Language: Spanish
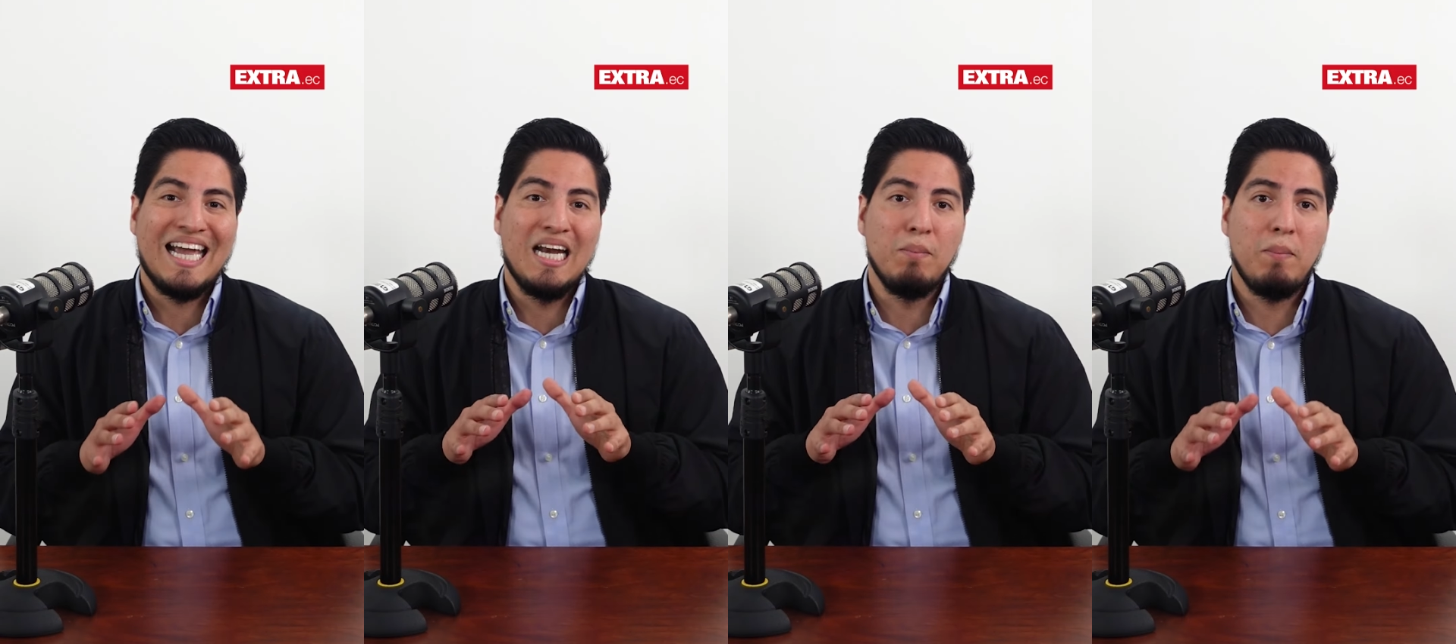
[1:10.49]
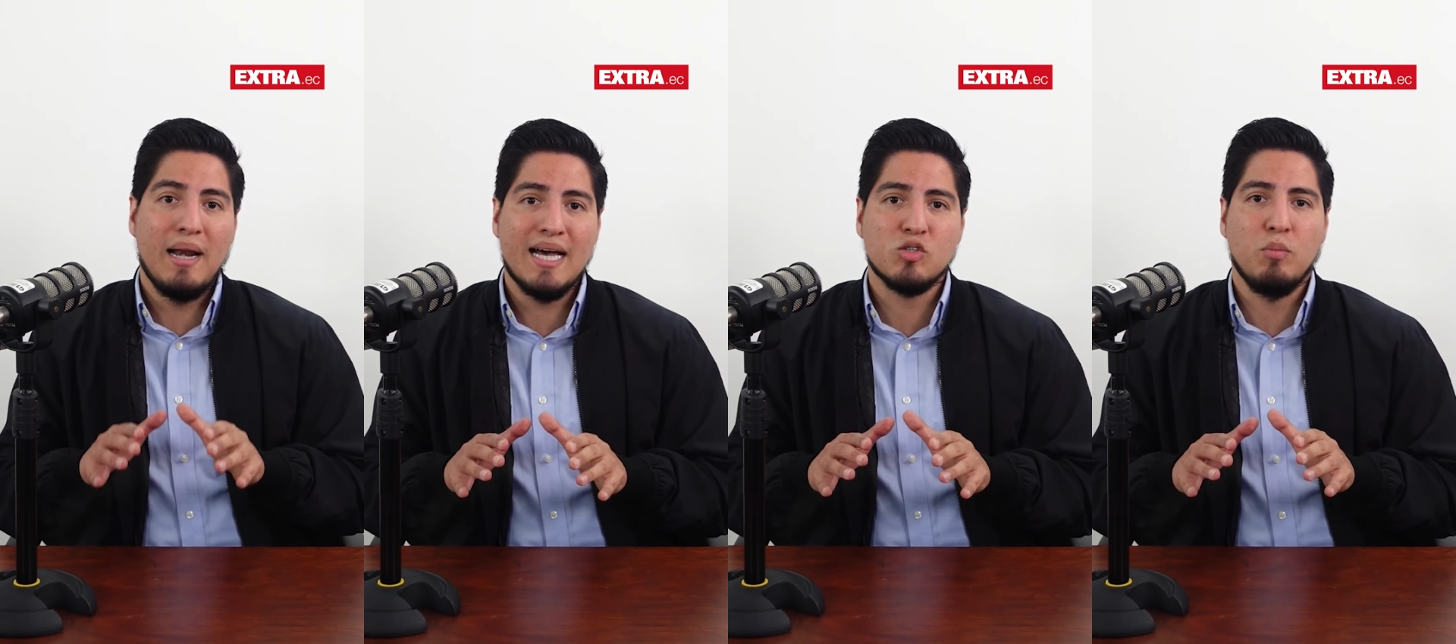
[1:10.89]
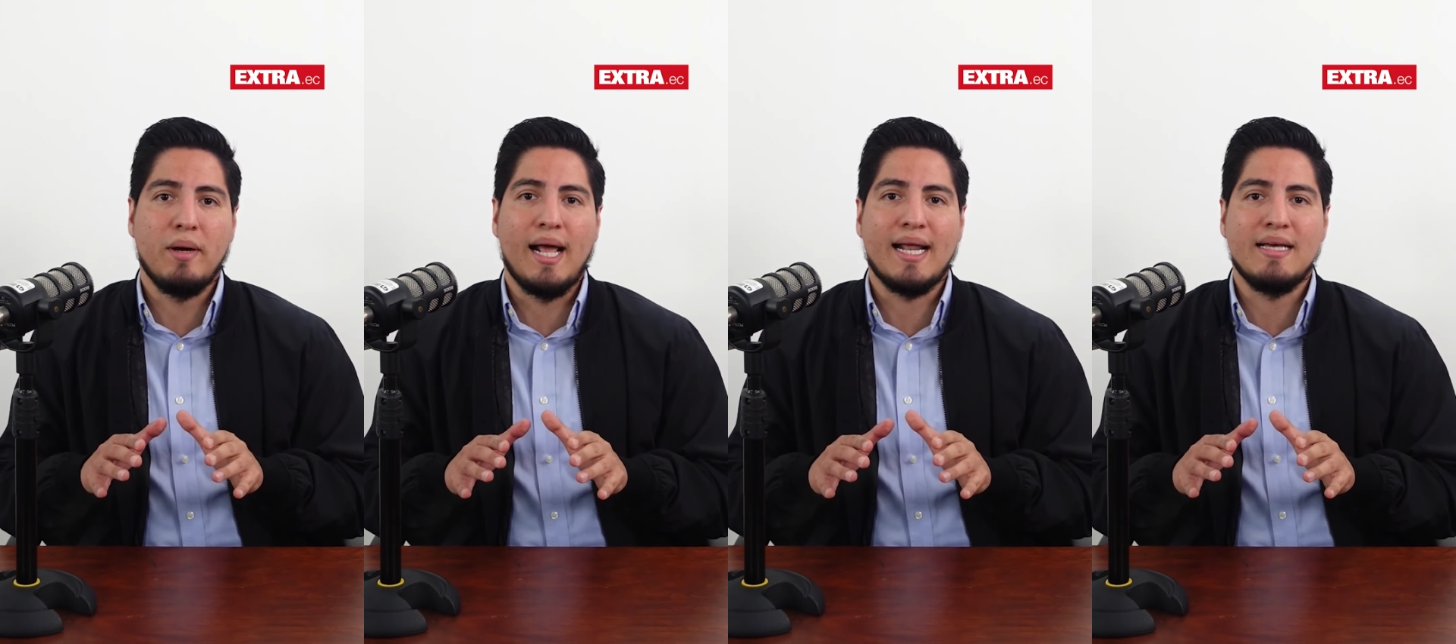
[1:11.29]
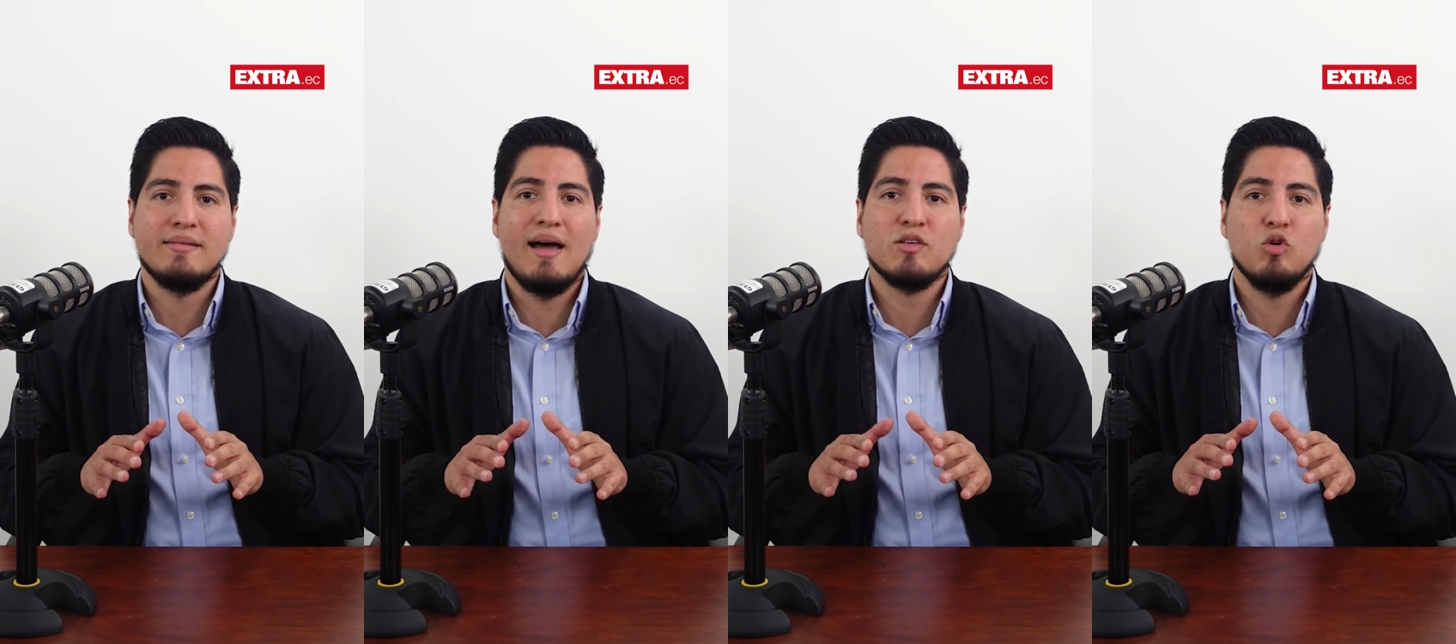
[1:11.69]
el plazo para
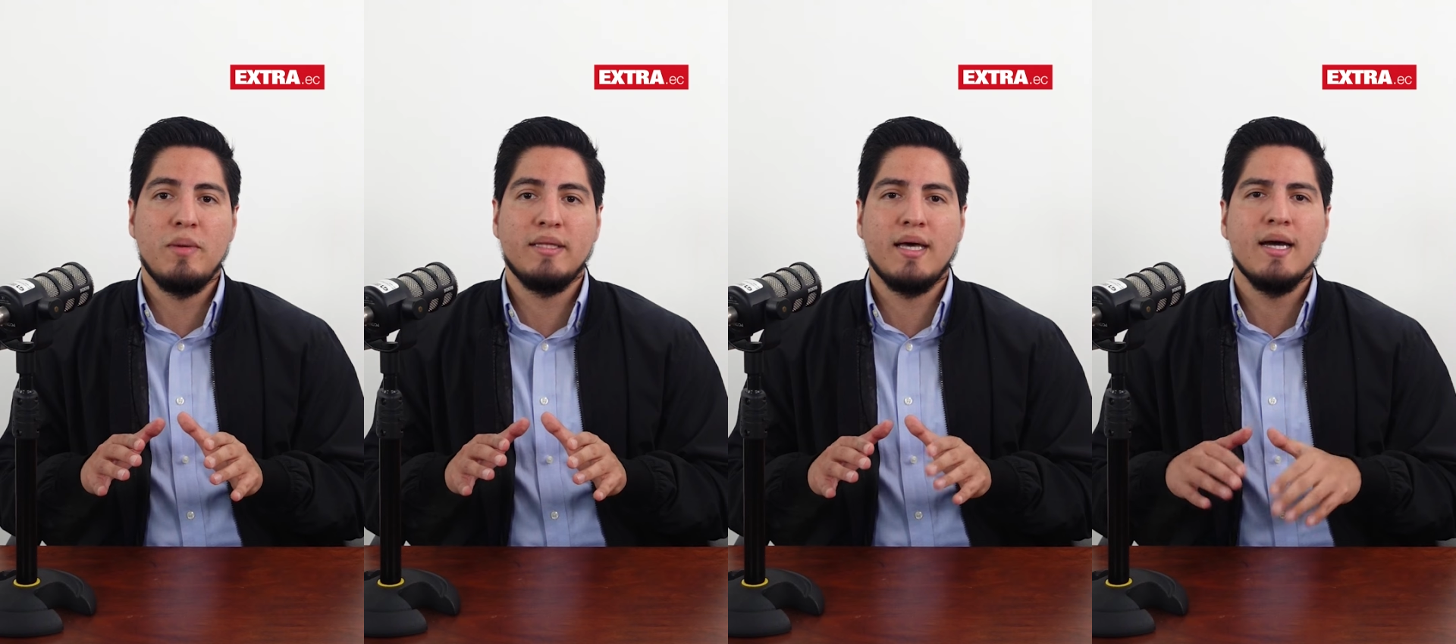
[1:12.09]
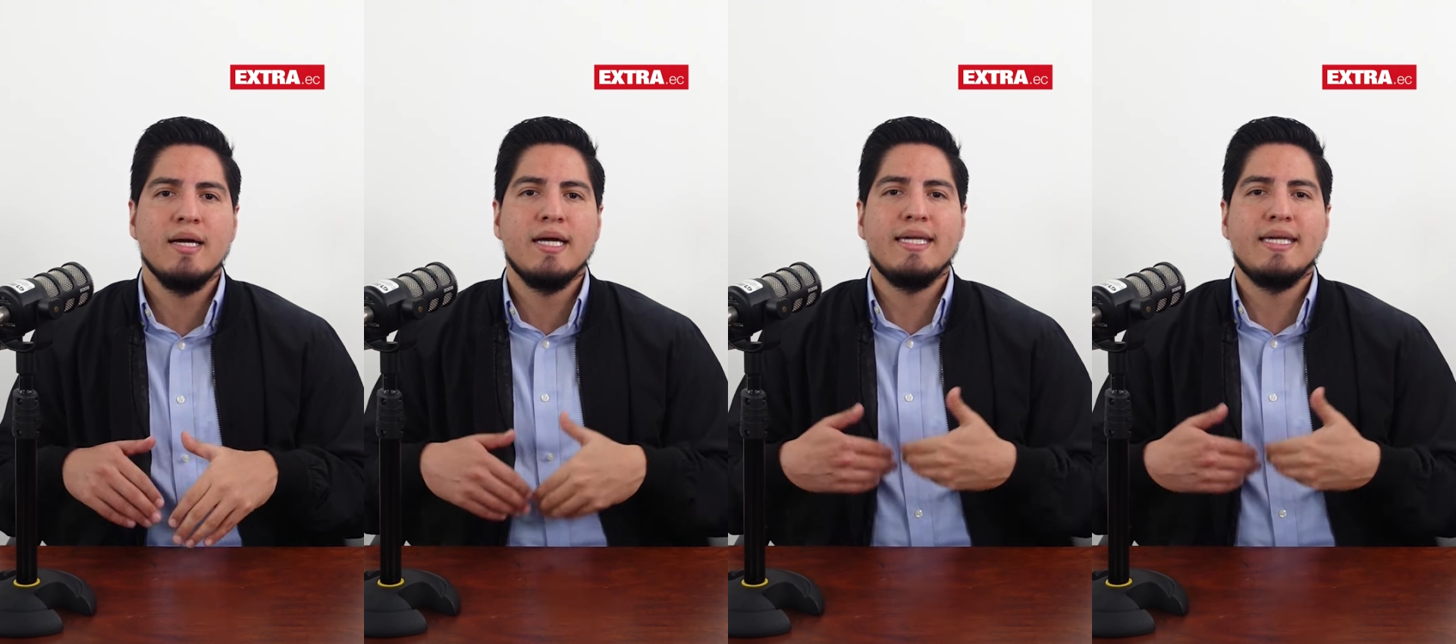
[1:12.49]
alcanzar su meta